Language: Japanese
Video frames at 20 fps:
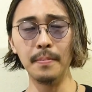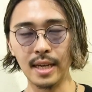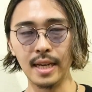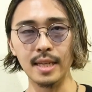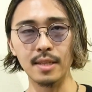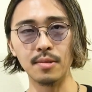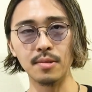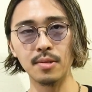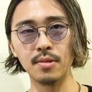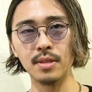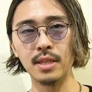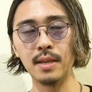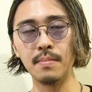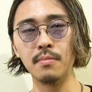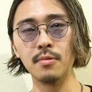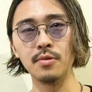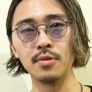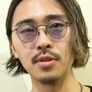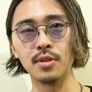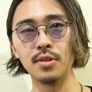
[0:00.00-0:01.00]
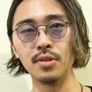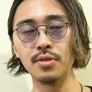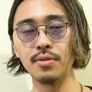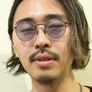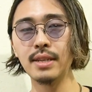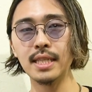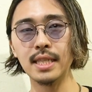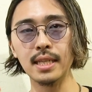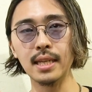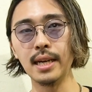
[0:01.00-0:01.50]
大卒と専門卒の、そ
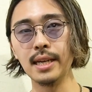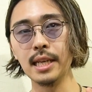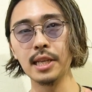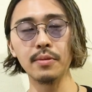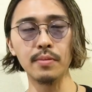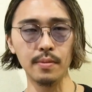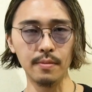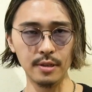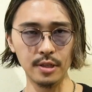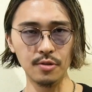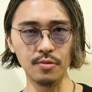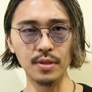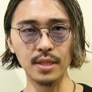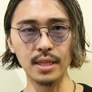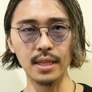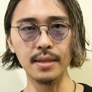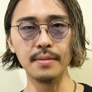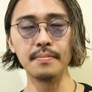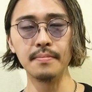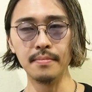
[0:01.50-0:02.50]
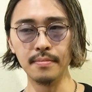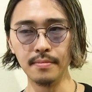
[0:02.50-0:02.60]
れは違いだと思います、正直。